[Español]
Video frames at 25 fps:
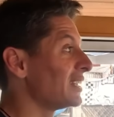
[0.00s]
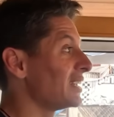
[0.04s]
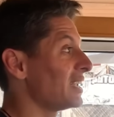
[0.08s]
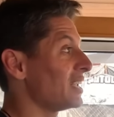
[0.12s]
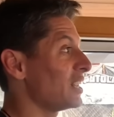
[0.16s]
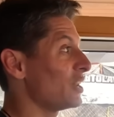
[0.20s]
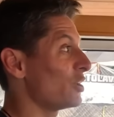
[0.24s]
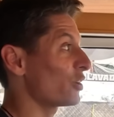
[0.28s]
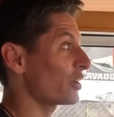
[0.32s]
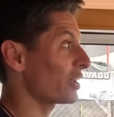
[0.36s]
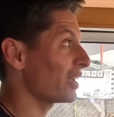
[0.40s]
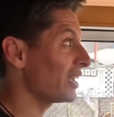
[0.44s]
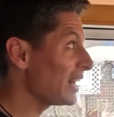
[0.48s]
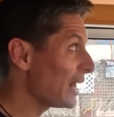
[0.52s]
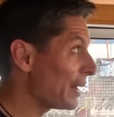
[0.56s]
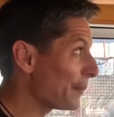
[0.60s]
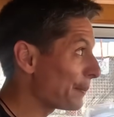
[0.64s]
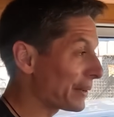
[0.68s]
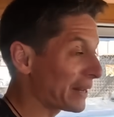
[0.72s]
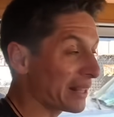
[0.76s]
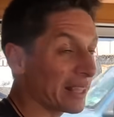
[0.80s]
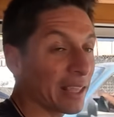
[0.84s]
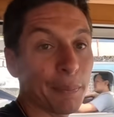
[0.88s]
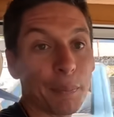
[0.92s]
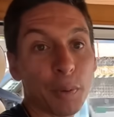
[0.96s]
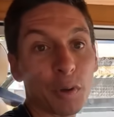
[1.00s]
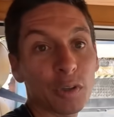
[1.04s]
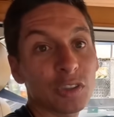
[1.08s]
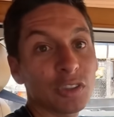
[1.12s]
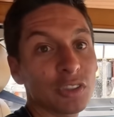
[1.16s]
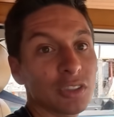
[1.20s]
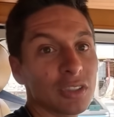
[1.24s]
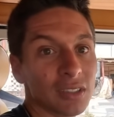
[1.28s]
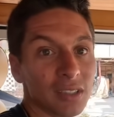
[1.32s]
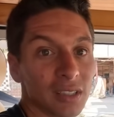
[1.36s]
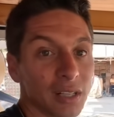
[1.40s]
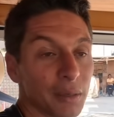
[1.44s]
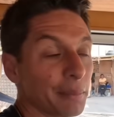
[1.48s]
Y lo que es la
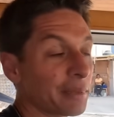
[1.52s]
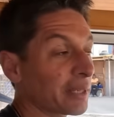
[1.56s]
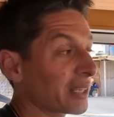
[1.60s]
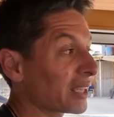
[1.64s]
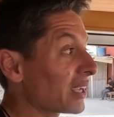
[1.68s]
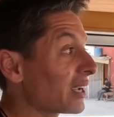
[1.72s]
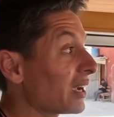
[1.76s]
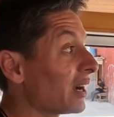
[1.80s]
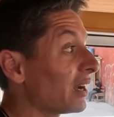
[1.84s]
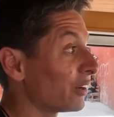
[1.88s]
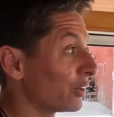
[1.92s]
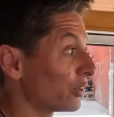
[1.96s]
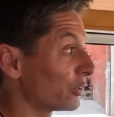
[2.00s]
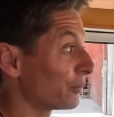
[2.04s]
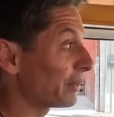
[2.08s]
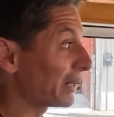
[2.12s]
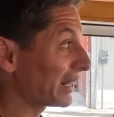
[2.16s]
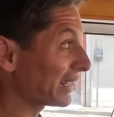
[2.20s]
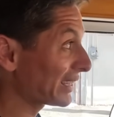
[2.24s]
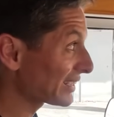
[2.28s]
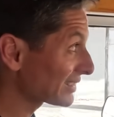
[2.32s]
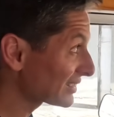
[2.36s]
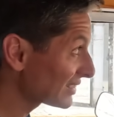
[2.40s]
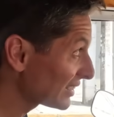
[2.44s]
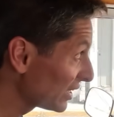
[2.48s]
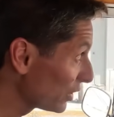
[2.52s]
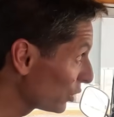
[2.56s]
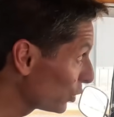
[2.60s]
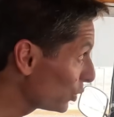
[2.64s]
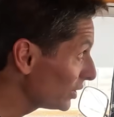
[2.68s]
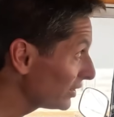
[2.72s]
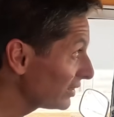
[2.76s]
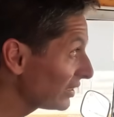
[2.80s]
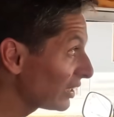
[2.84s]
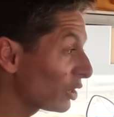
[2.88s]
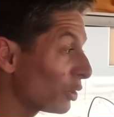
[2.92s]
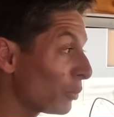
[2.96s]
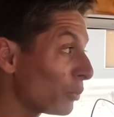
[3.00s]
predisposición del mexicano, para que se den
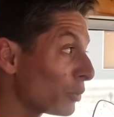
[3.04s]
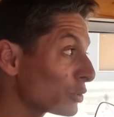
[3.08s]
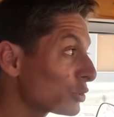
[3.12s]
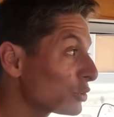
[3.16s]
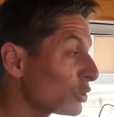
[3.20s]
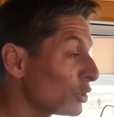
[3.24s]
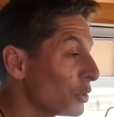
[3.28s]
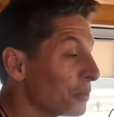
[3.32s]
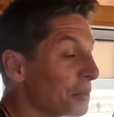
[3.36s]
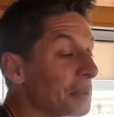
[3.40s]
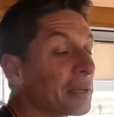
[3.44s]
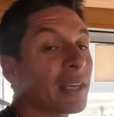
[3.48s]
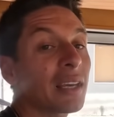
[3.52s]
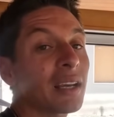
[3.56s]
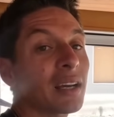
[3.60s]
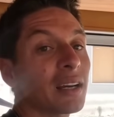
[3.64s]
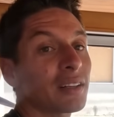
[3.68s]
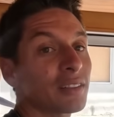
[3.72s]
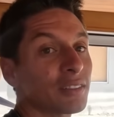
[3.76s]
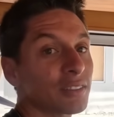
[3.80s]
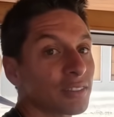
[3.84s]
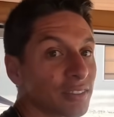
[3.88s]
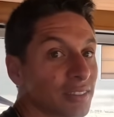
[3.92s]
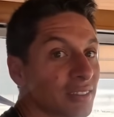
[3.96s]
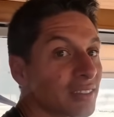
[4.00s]
cuenta cómo son los mexicanos.